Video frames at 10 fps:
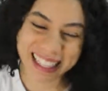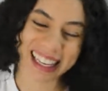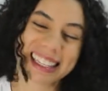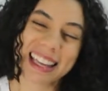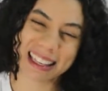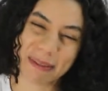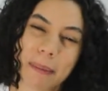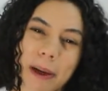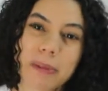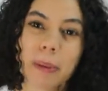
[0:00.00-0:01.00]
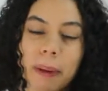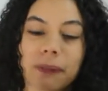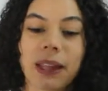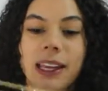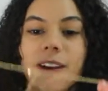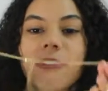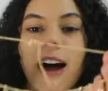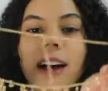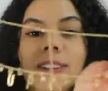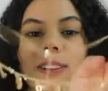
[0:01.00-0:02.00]
Mas quem quiser saber pode me perguntar que eu
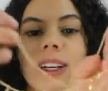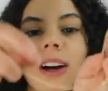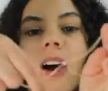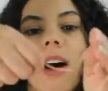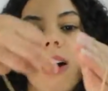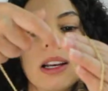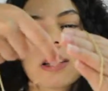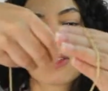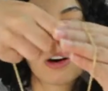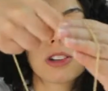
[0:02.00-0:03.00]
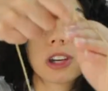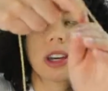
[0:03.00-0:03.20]
falo. Olha só,